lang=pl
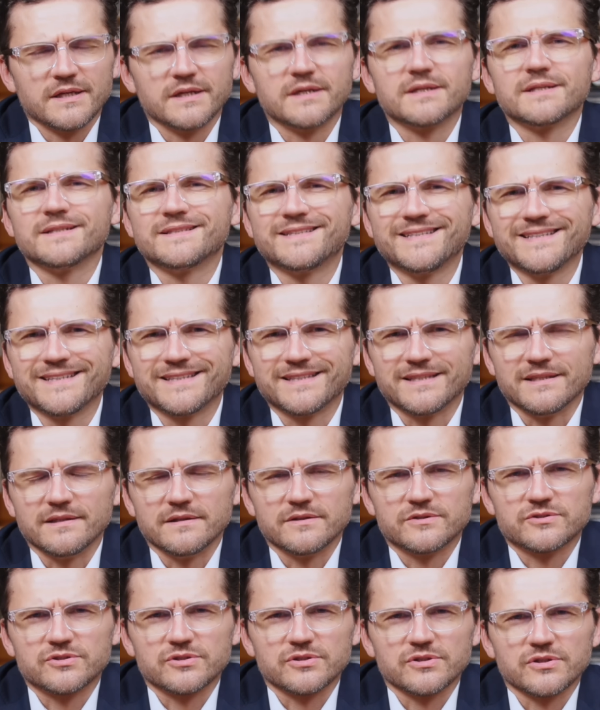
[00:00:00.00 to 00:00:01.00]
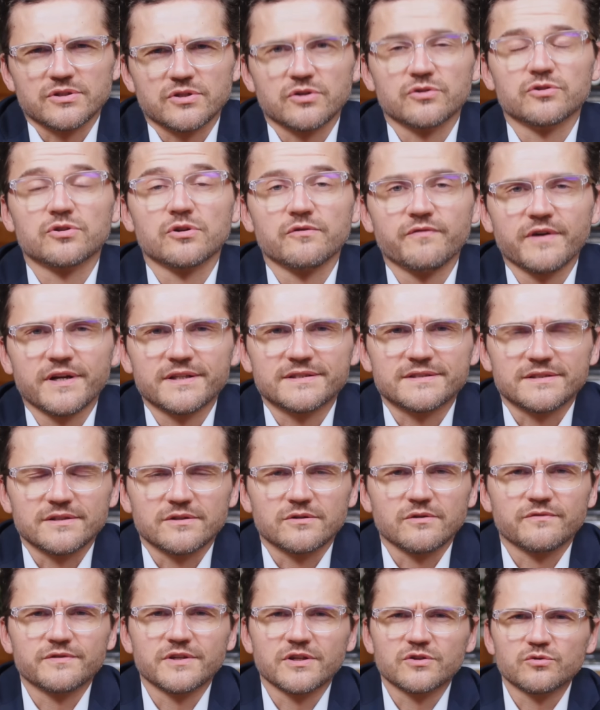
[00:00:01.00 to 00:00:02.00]
krytyki czy kontrowersji,
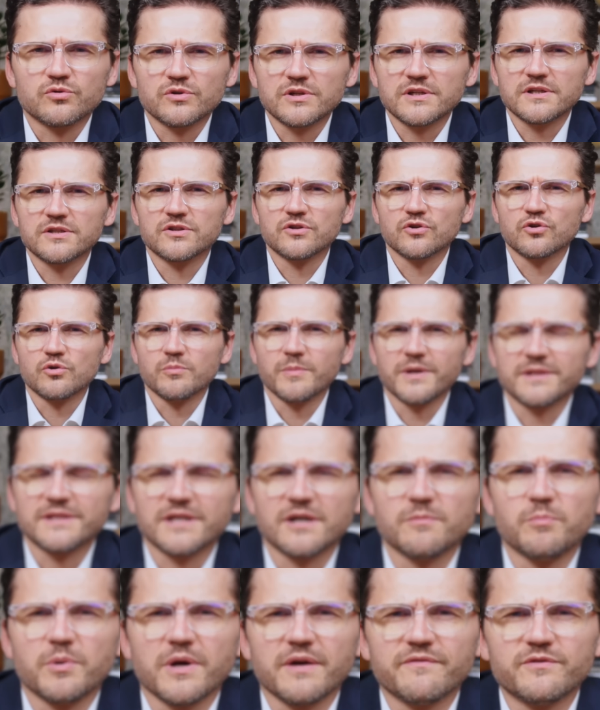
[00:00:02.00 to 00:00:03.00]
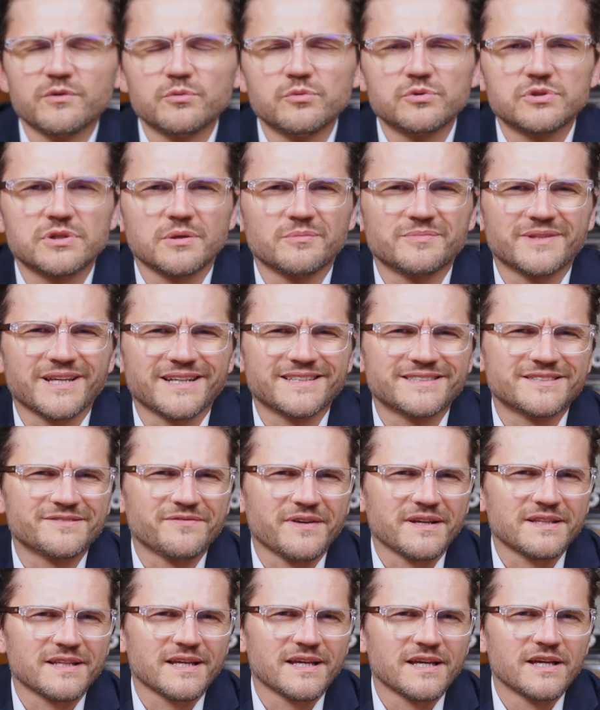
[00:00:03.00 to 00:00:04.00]
to w niektórych dokumentach pojawiły się tak
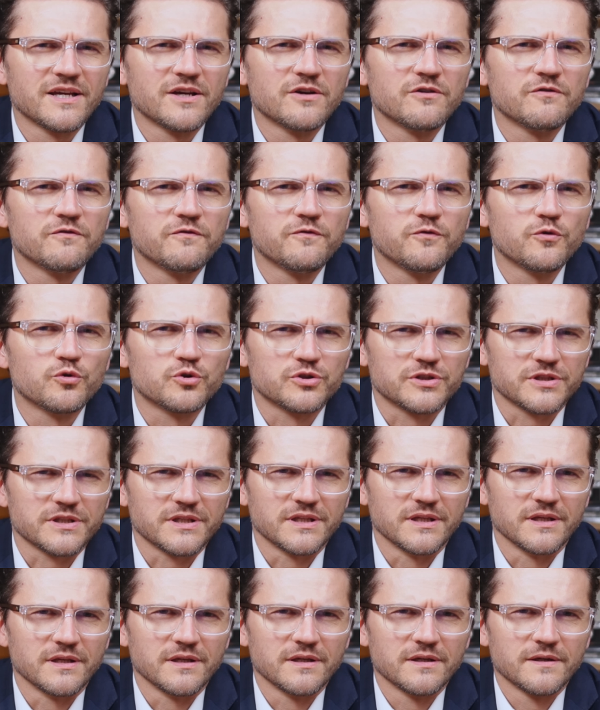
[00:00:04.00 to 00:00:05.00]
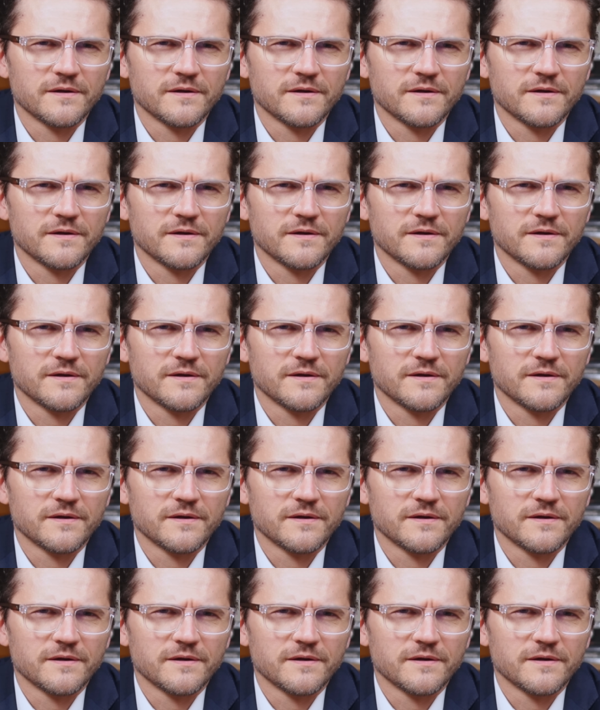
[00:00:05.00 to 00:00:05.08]
zwane furtki.